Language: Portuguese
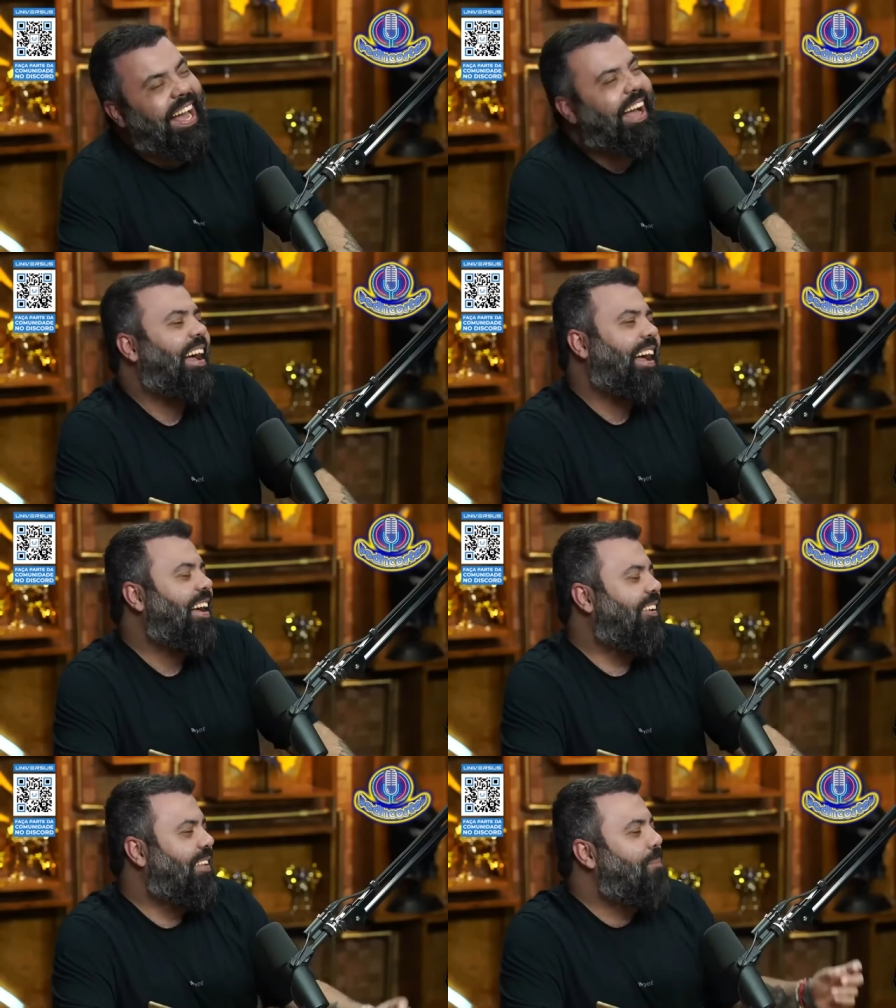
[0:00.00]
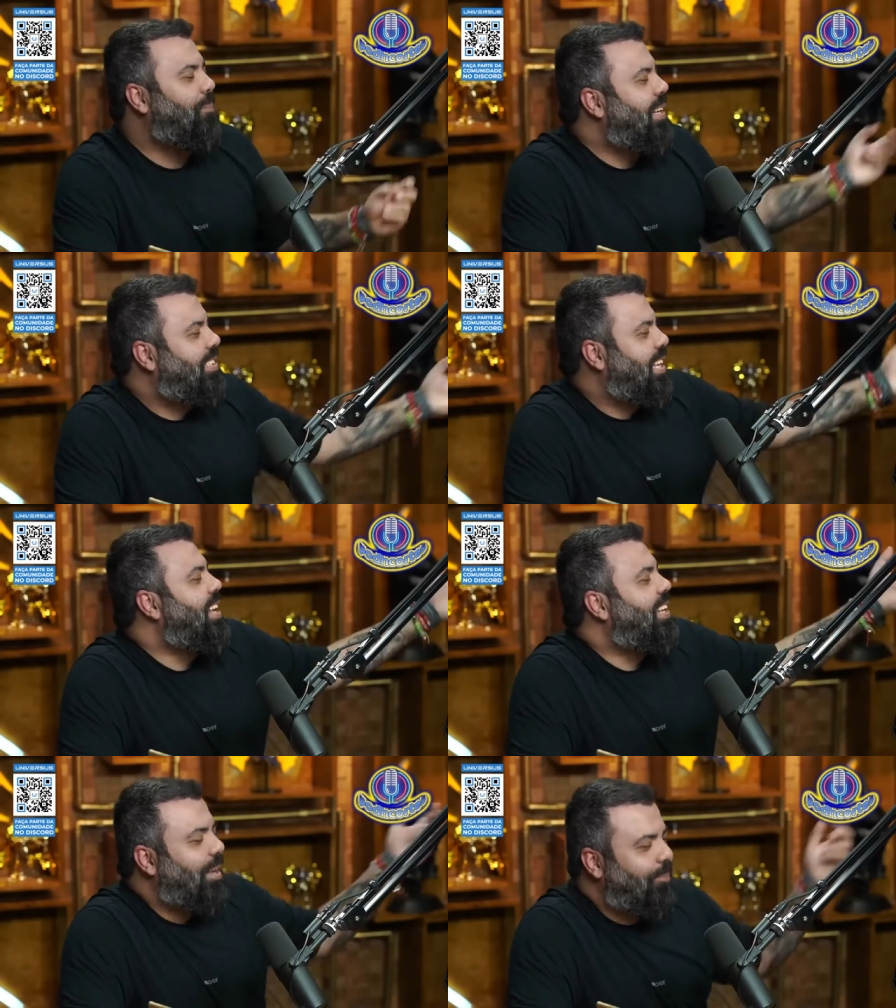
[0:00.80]
Você não tá com a rola dura
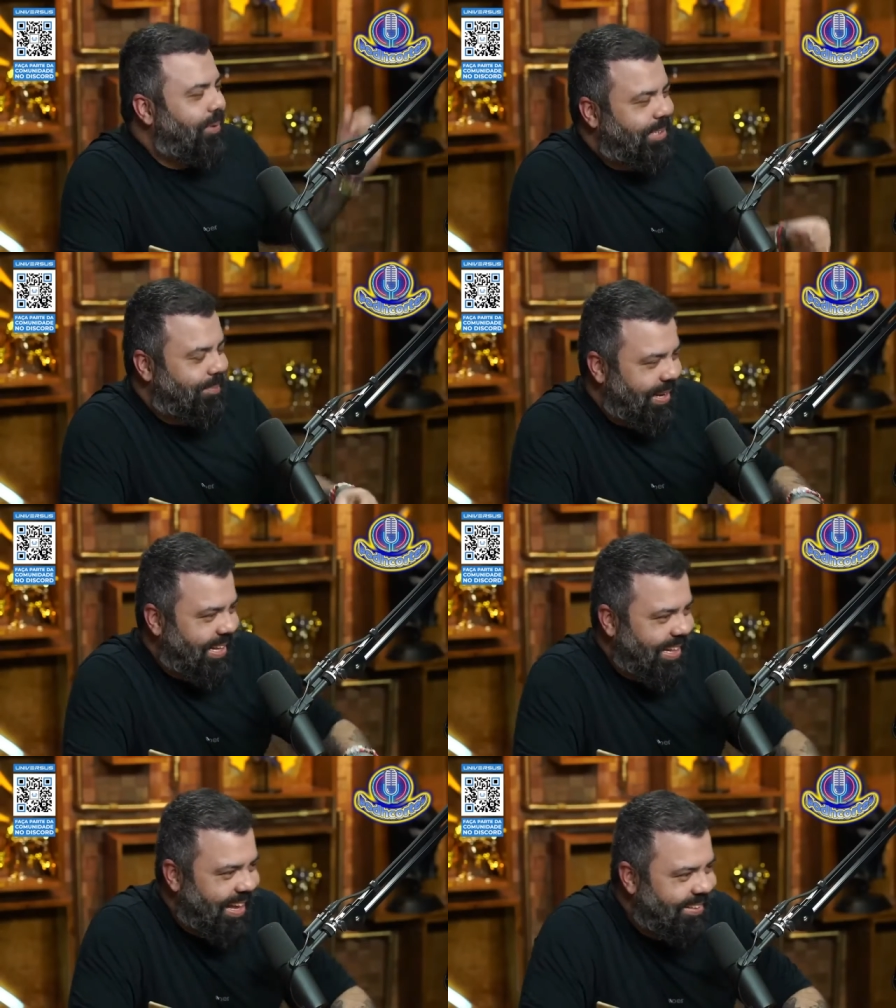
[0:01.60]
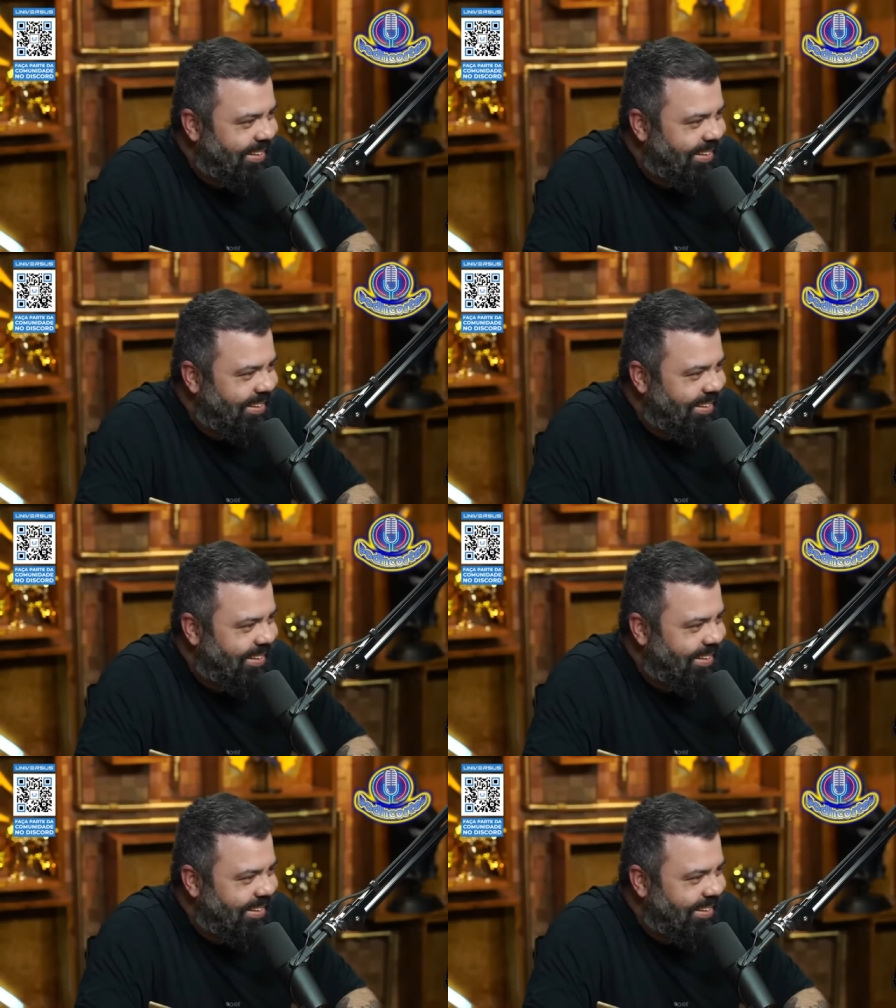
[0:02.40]
aqui. que você tá engraxando o